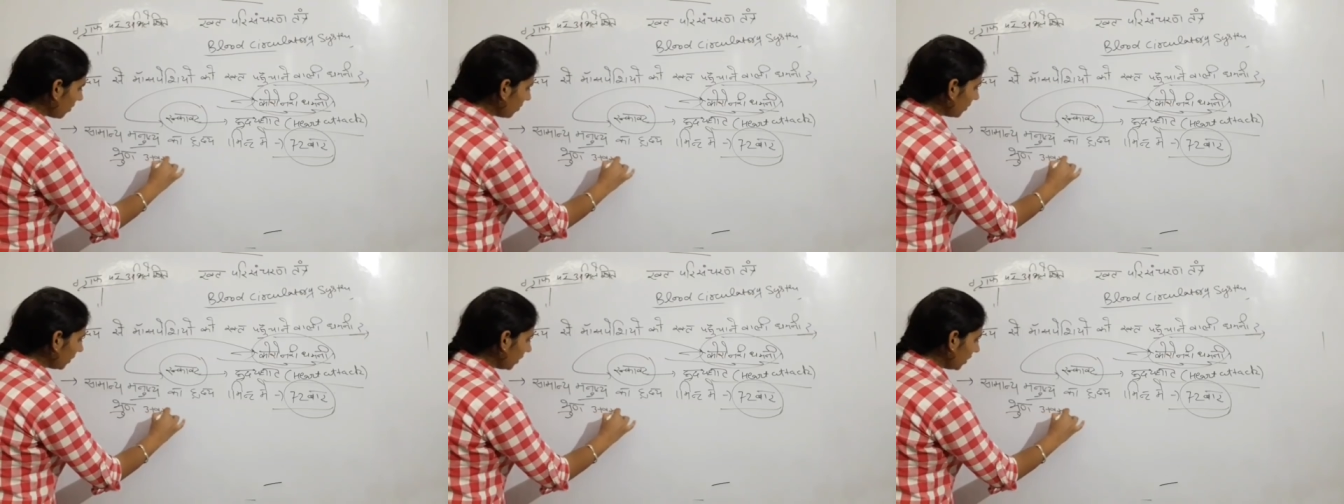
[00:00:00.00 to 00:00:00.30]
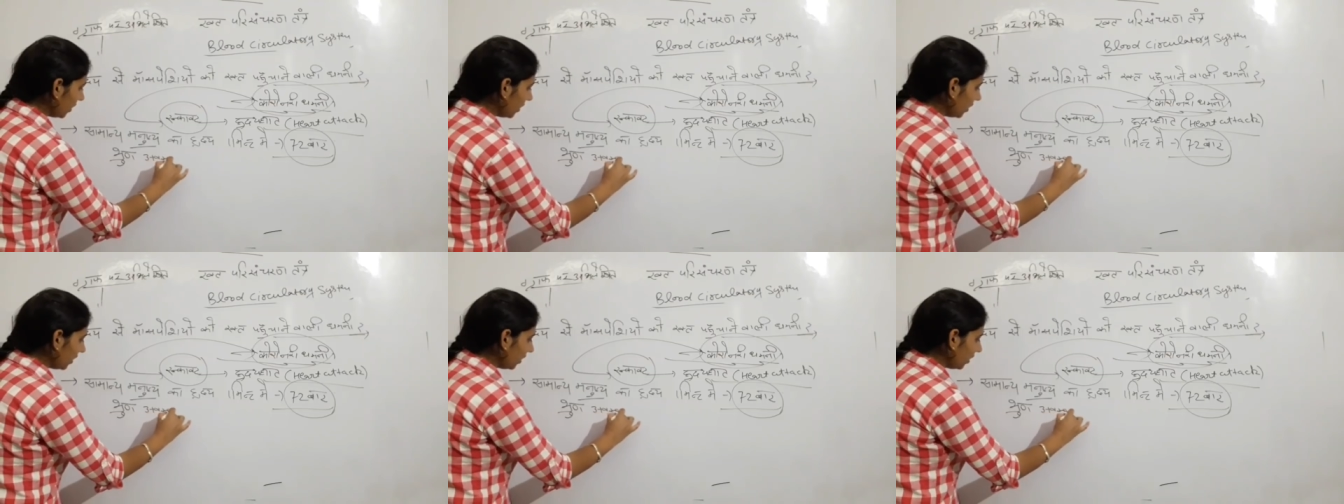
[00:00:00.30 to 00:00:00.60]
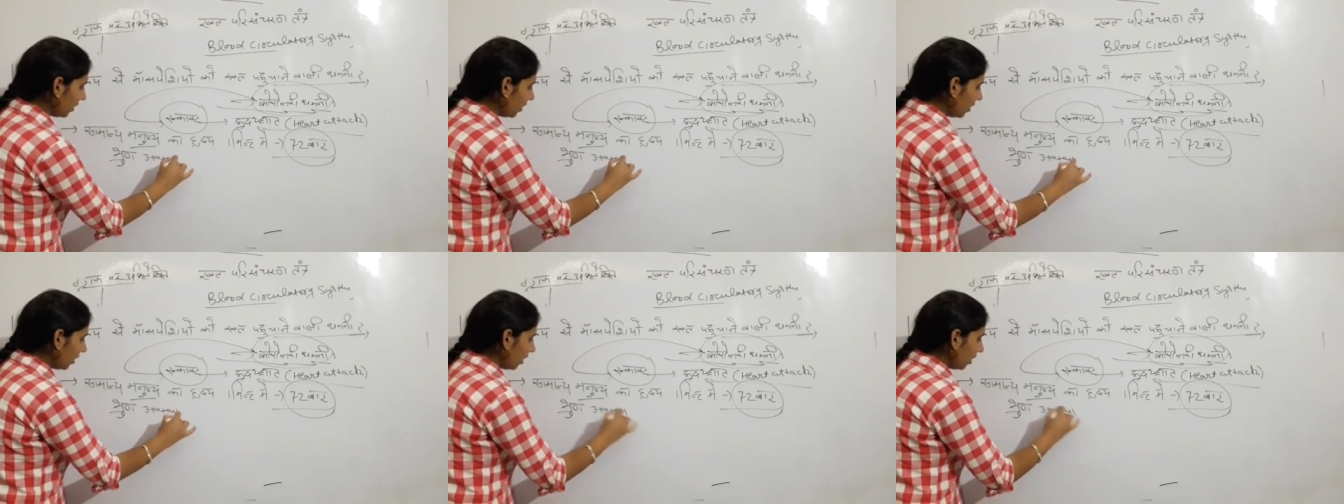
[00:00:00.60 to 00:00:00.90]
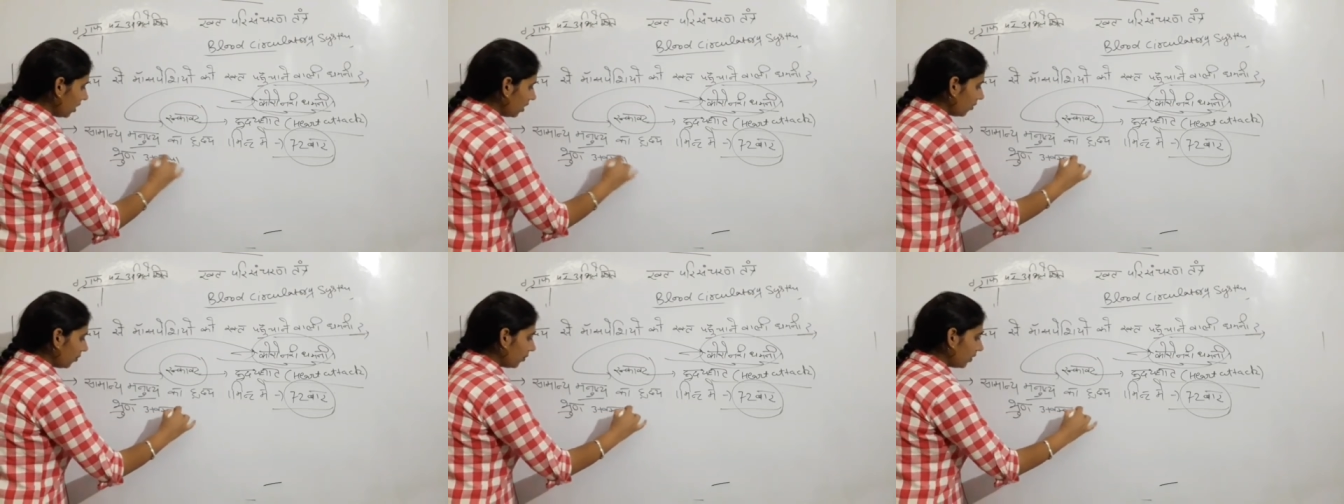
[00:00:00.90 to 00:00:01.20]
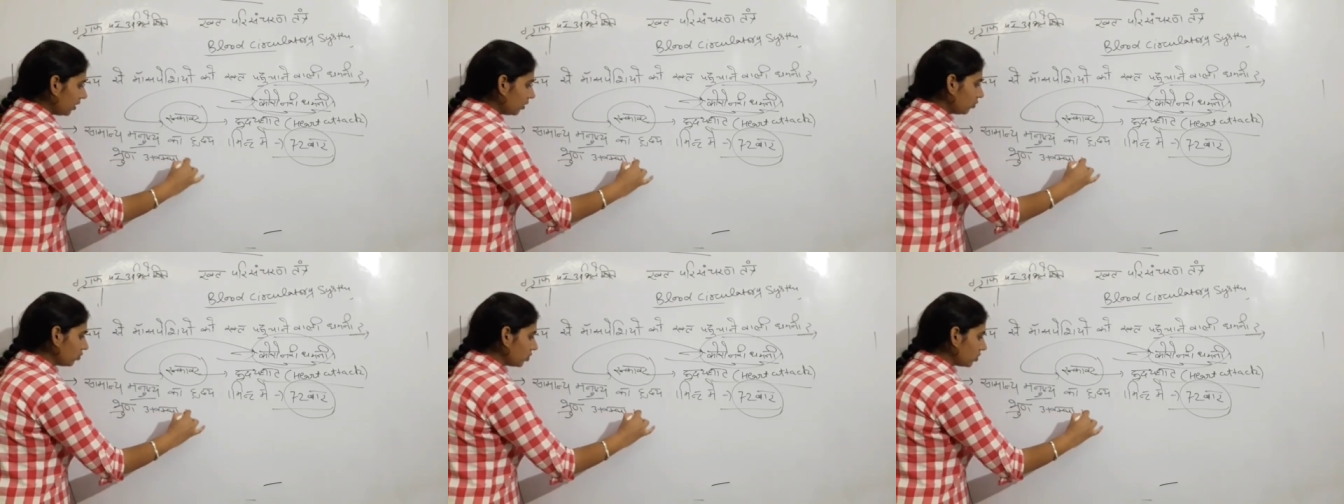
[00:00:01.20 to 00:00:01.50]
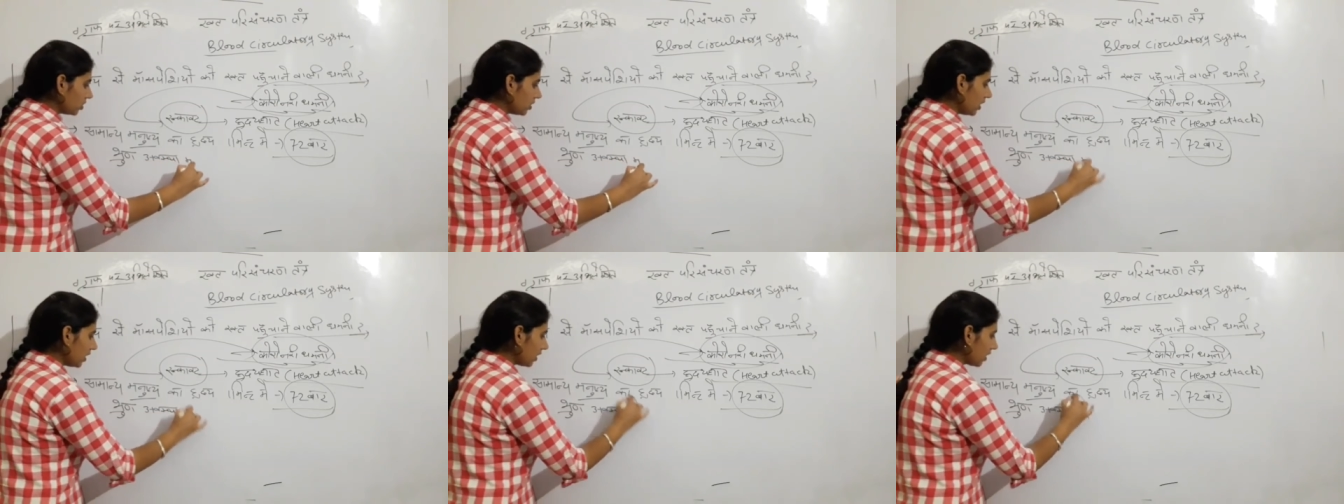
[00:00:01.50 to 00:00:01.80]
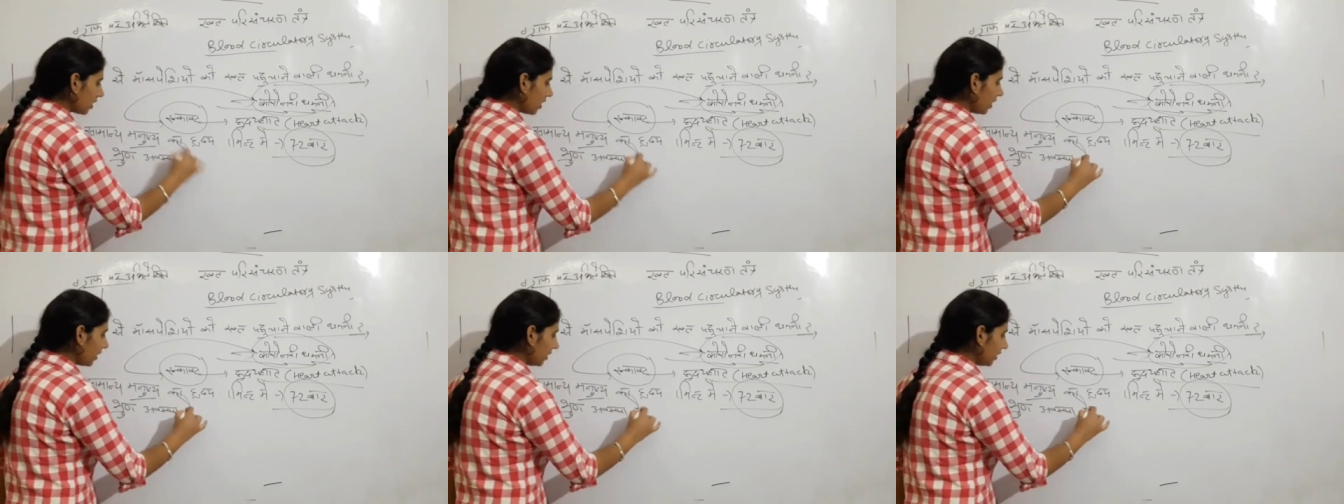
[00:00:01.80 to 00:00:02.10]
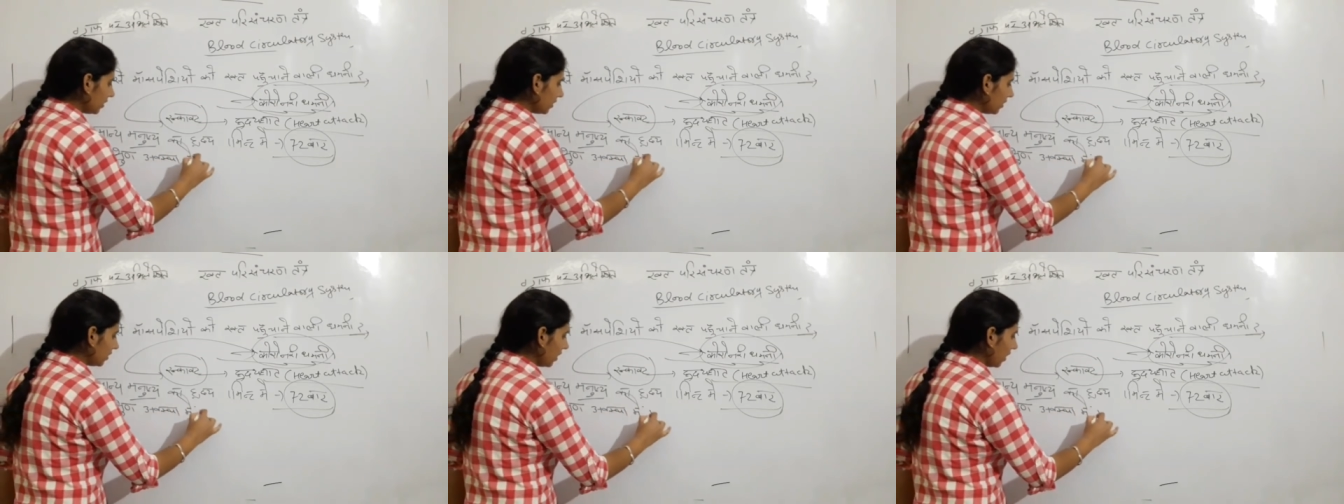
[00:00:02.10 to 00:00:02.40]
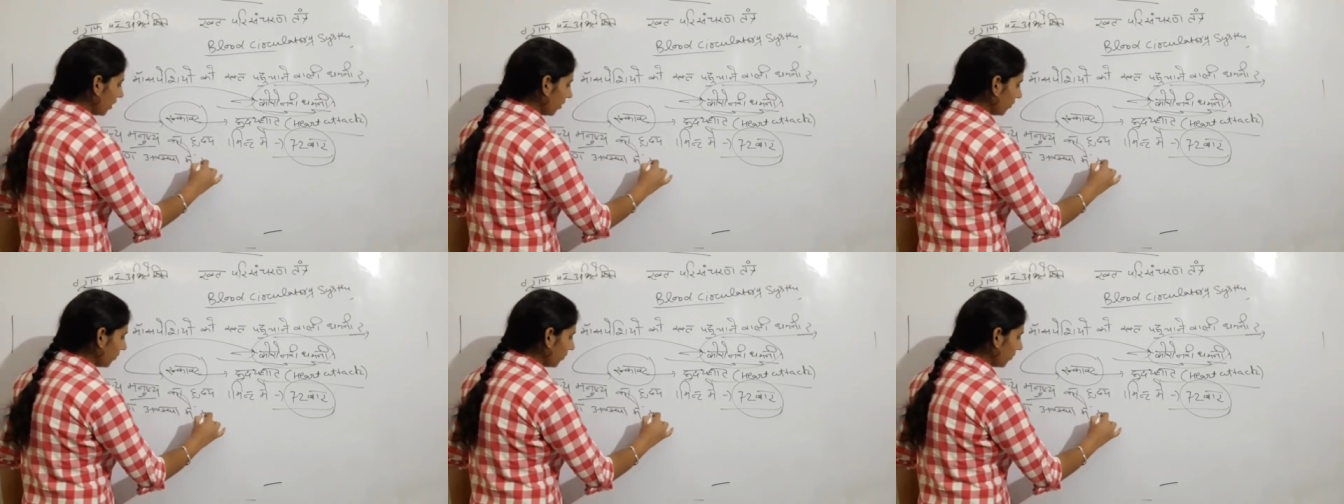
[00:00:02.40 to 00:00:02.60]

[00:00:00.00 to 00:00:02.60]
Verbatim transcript: में मनुष्य का हृदय